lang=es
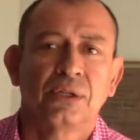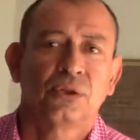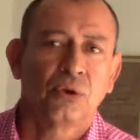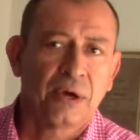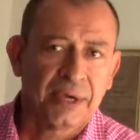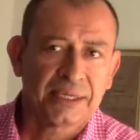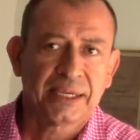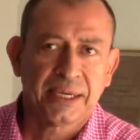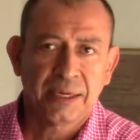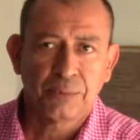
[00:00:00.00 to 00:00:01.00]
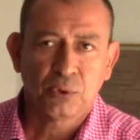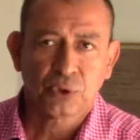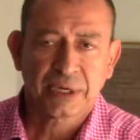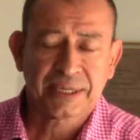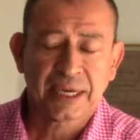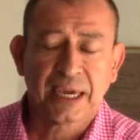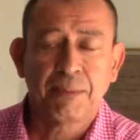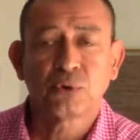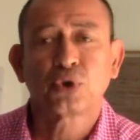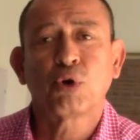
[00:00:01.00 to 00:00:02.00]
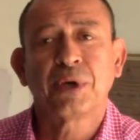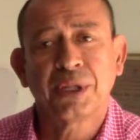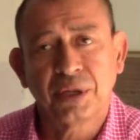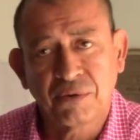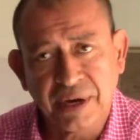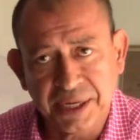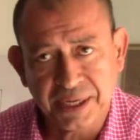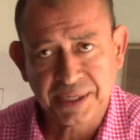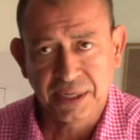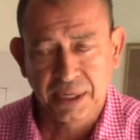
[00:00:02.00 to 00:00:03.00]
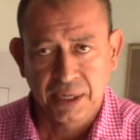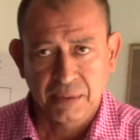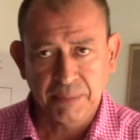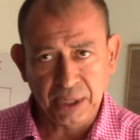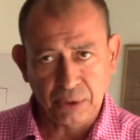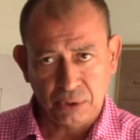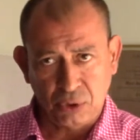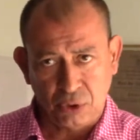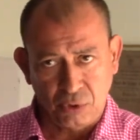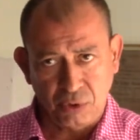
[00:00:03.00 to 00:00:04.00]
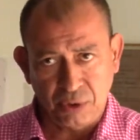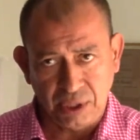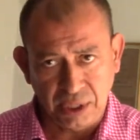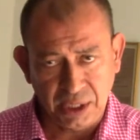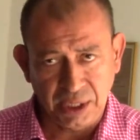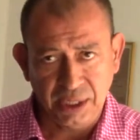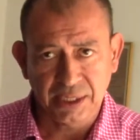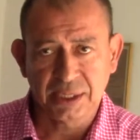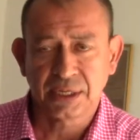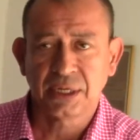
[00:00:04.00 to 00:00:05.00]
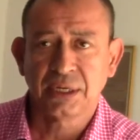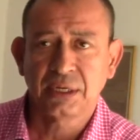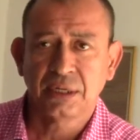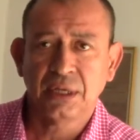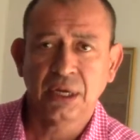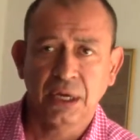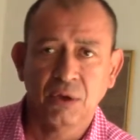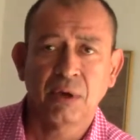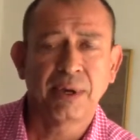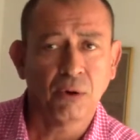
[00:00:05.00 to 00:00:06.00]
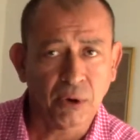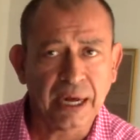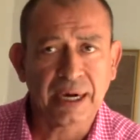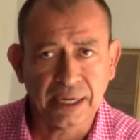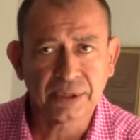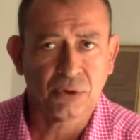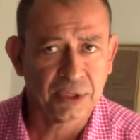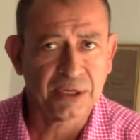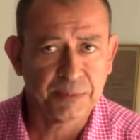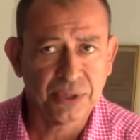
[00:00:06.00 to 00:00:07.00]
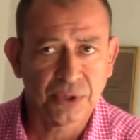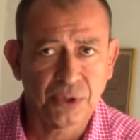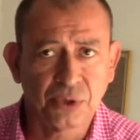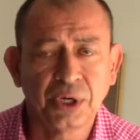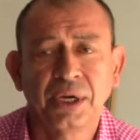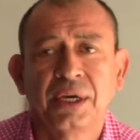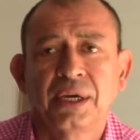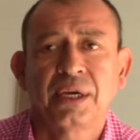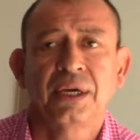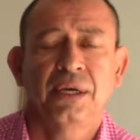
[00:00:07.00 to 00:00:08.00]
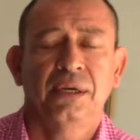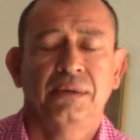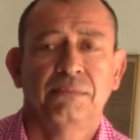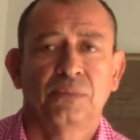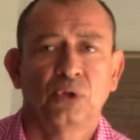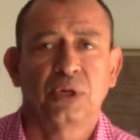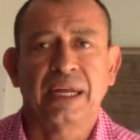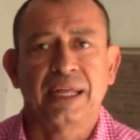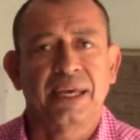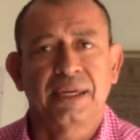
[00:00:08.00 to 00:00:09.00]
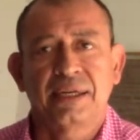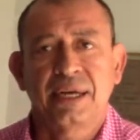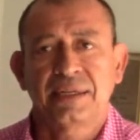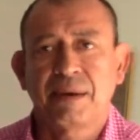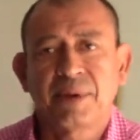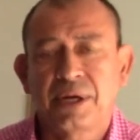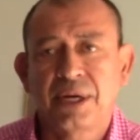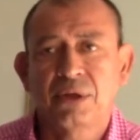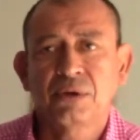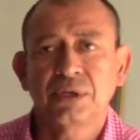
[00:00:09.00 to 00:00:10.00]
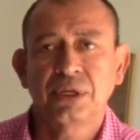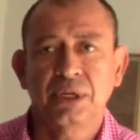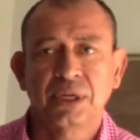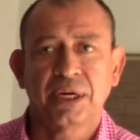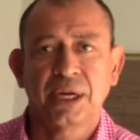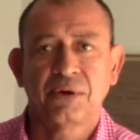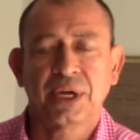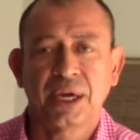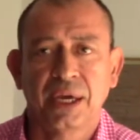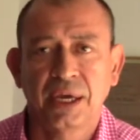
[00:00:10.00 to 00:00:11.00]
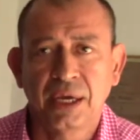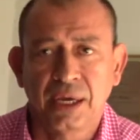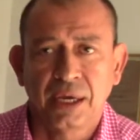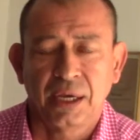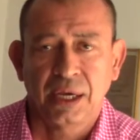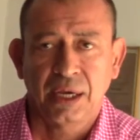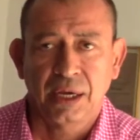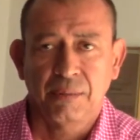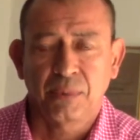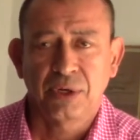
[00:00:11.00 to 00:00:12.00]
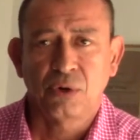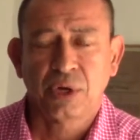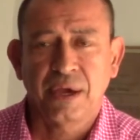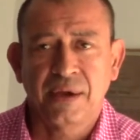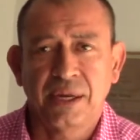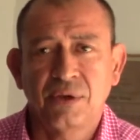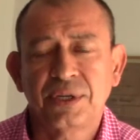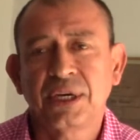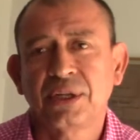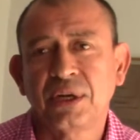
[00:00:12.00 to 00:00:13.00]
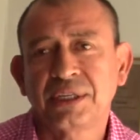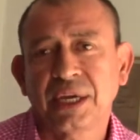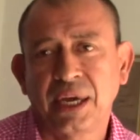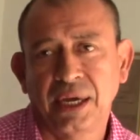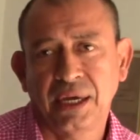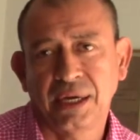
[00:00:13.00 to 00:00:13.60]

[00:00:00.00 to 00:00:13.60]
todavía seguimos, seguimos cometiendo fallas. Pero todo es dirigido a mejorar las cosas, pienso yo. Eh, nadie nace aprendido y creo que eh, pues lo que he venido diciéndoles que